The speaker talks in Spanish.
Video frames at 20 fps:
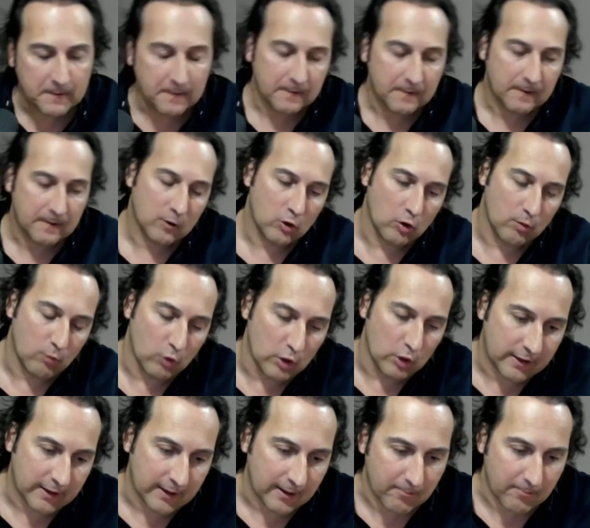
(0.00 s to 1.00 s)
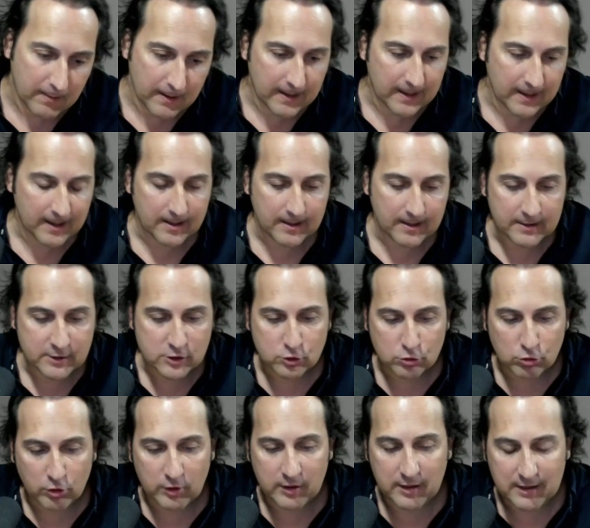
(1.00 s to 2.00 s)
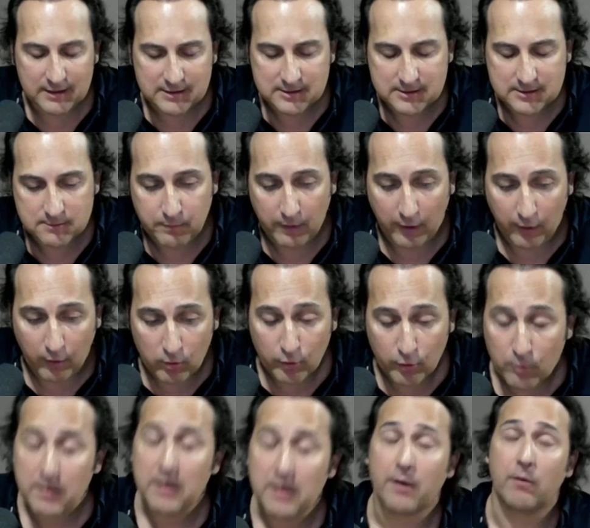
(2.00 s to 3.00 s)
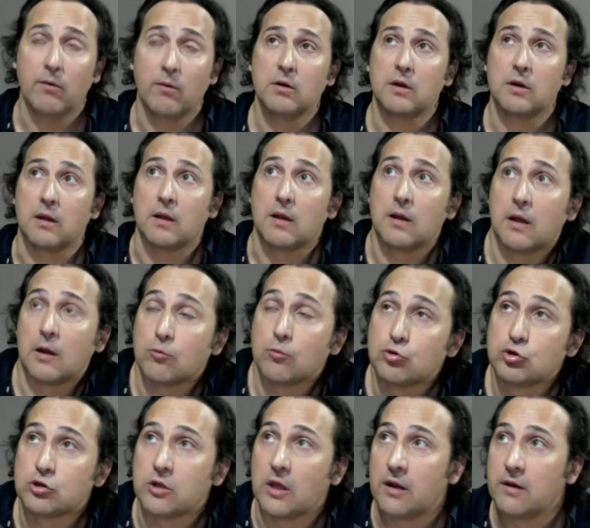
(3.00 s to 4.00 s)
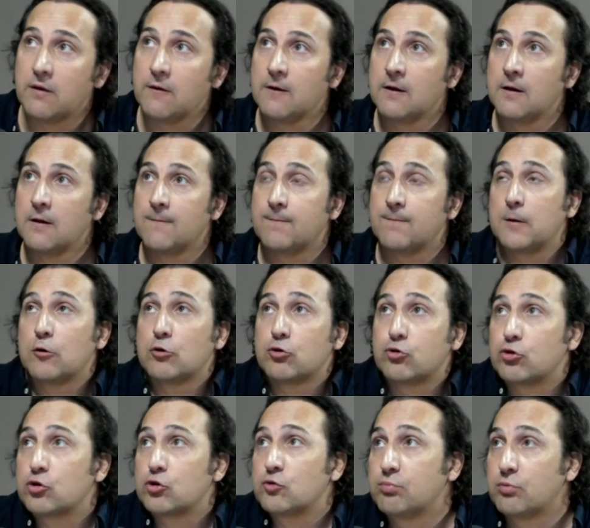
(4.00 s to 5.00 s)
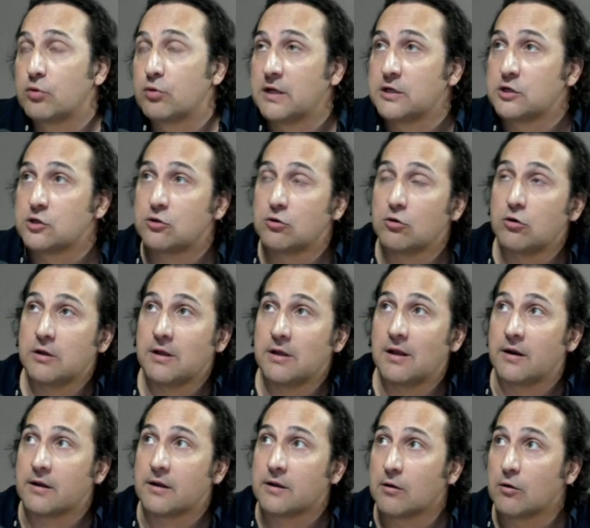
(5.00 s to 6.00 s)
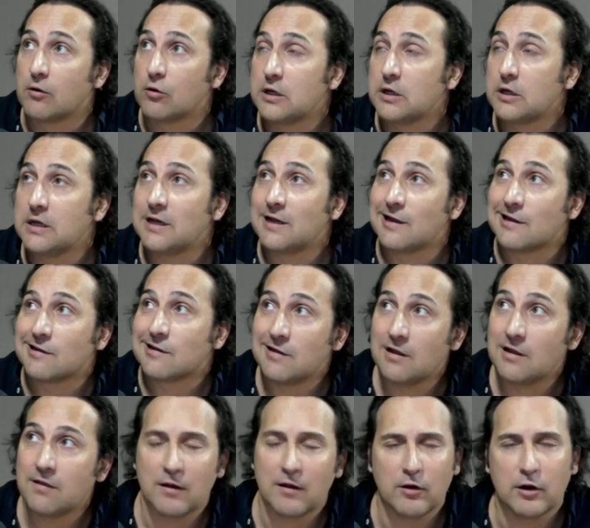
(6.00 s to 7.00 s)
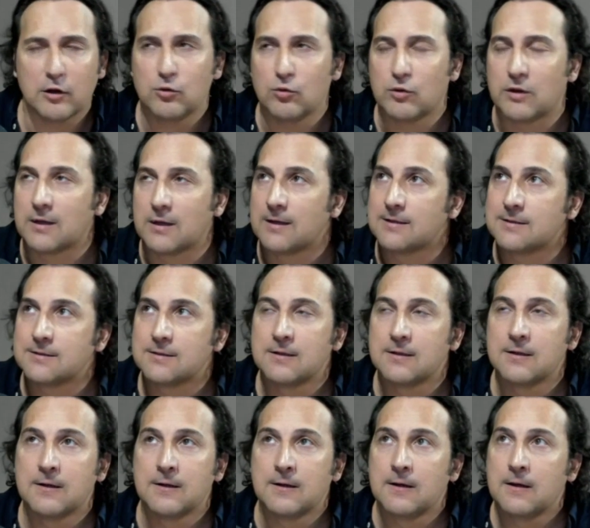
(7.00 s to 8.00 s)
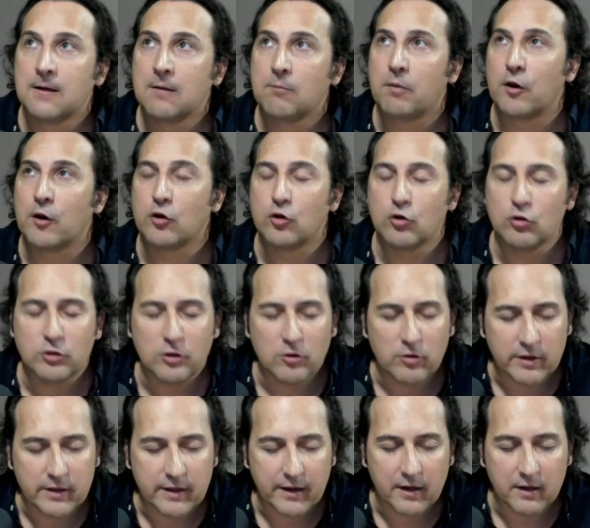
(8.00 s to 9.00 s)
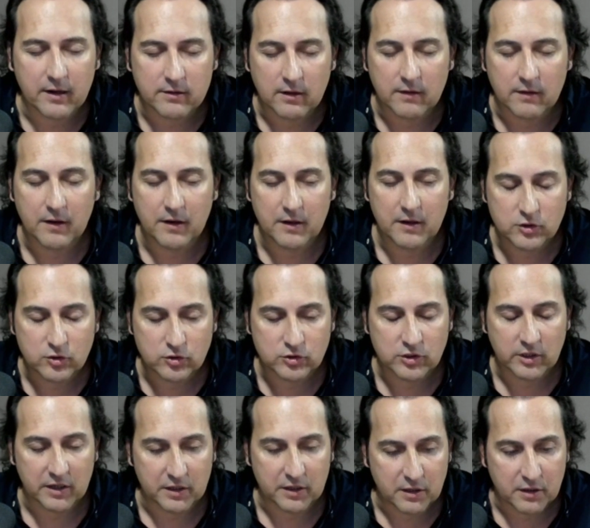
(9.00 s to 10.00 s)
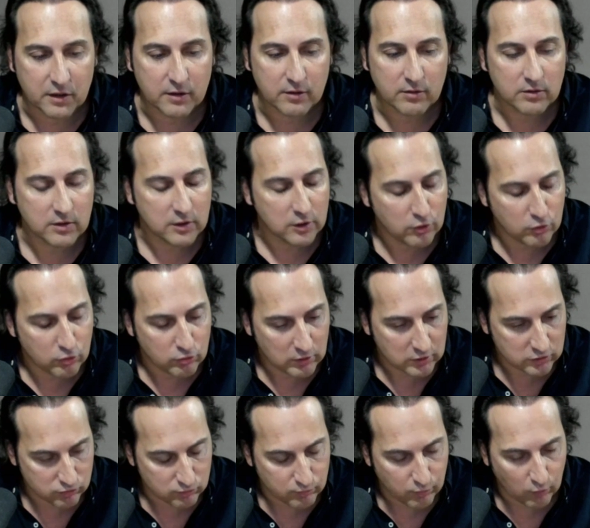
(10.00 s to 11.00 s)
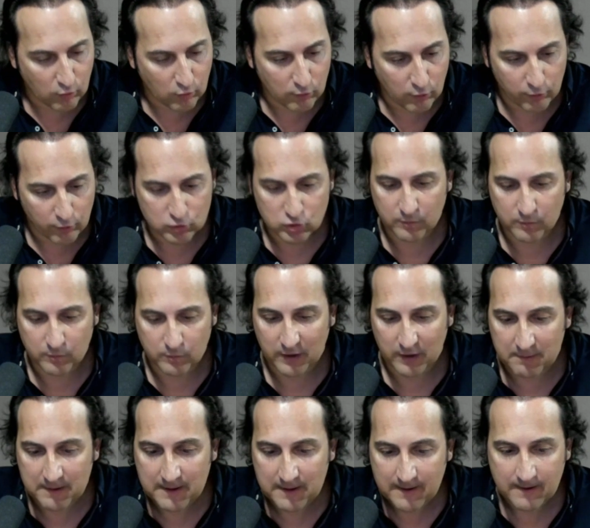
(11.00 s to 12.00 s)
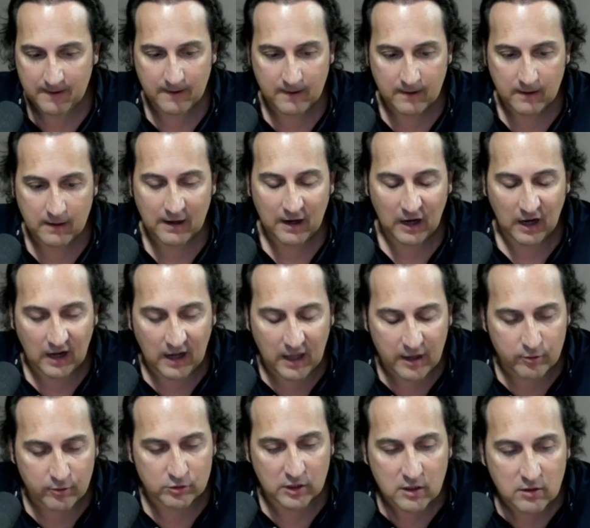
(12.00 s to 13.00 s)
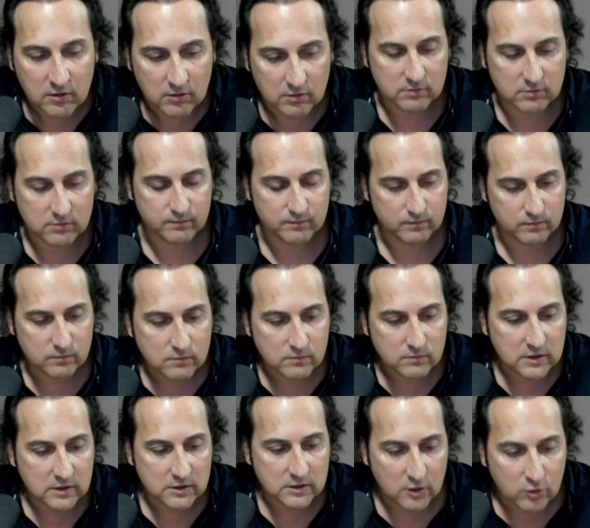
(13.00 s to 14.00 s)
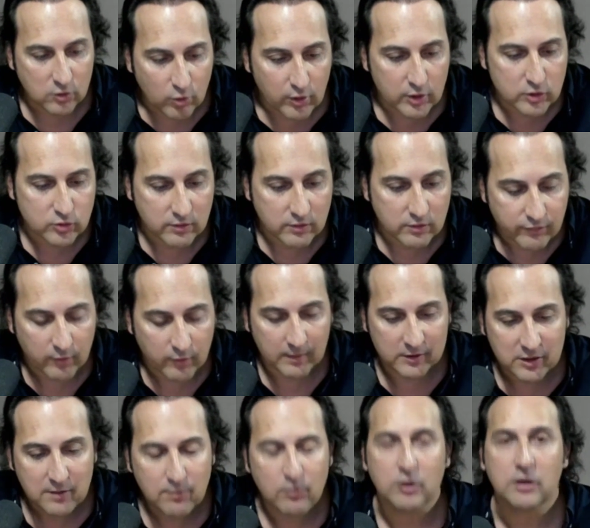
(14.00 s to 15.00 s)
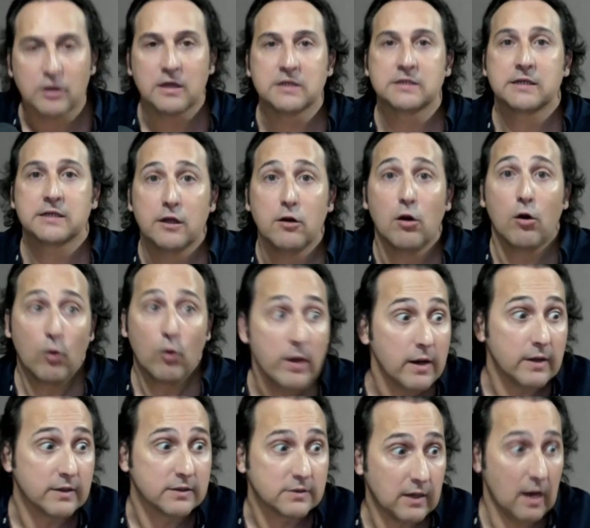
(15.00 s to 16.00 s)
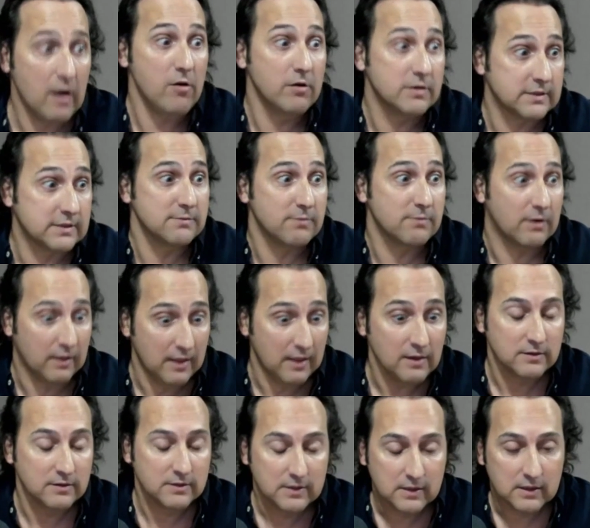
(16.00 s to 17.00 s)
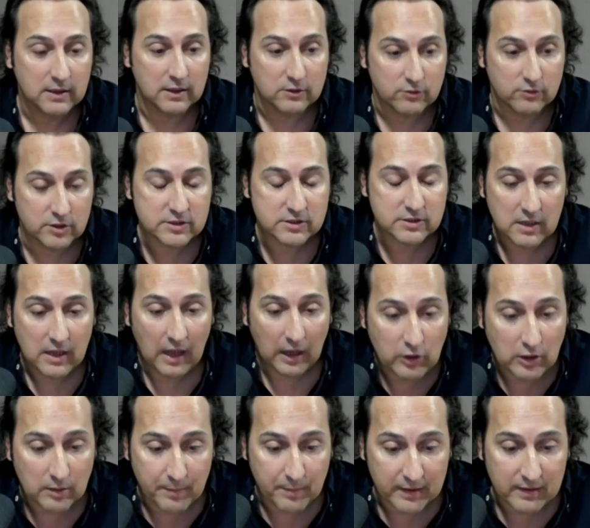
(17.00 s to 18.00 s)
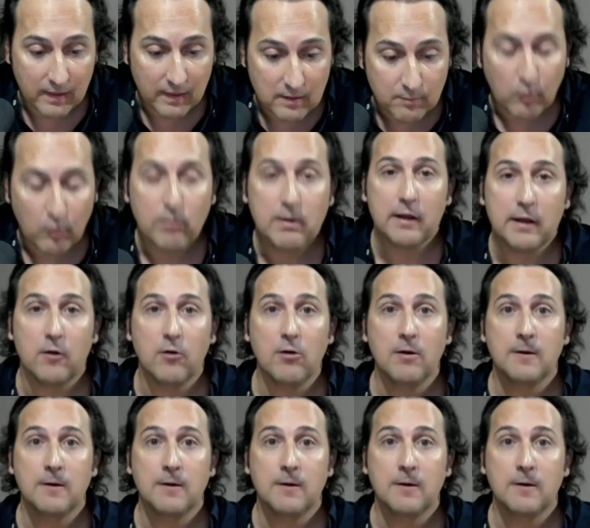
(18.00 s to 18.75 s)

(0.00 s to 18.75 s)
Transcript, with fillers: como el que ve historias para no dormir, ¿no? Que le gustan. Otros por la historia, la arqueología, la ciencia, lo que tú quieras. Pero yo tengo que llegar a entender, y he hecho ese ejercicio, y es un poco doloroso para mí, claro, tío, es que tú no eres un informativo y es que no lo eres, claro, es que es verdad. Entonces, hay una parte del público